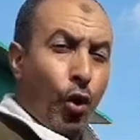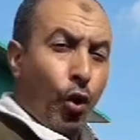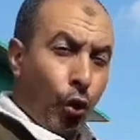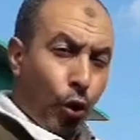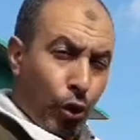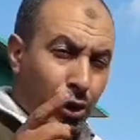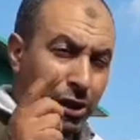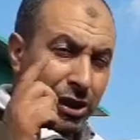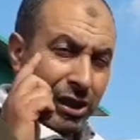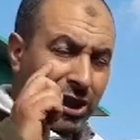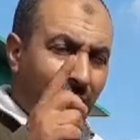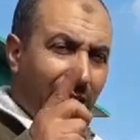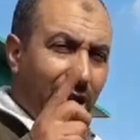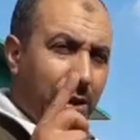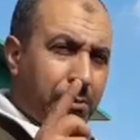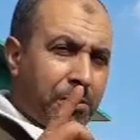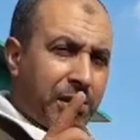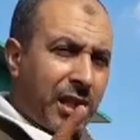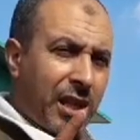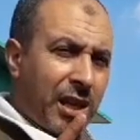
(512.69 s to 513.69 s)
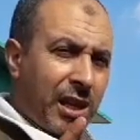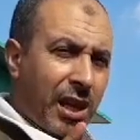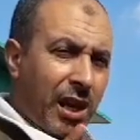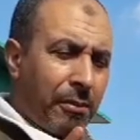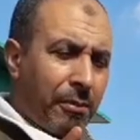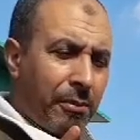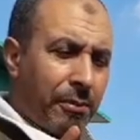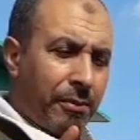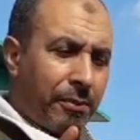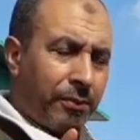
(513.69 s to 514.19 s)
وغدا خمس
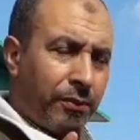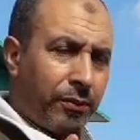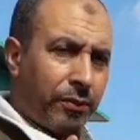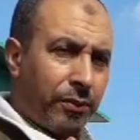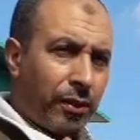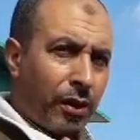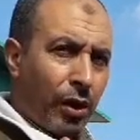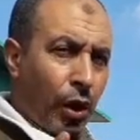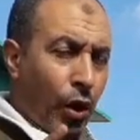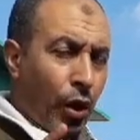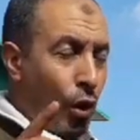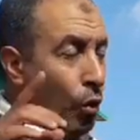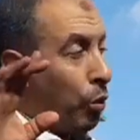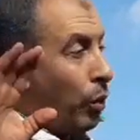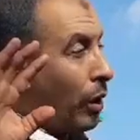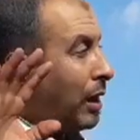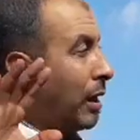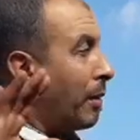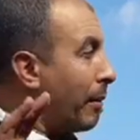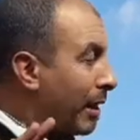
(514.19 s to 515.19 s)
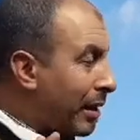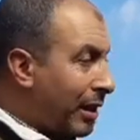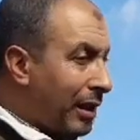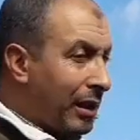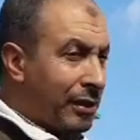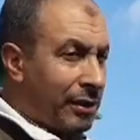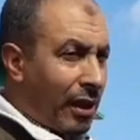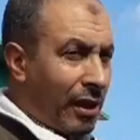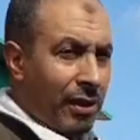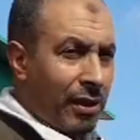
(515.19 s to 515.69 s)
ايام وعلى ما
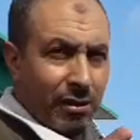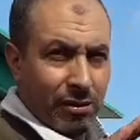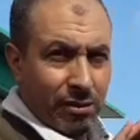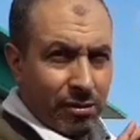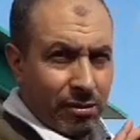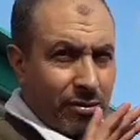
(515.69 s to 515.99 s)
كنظن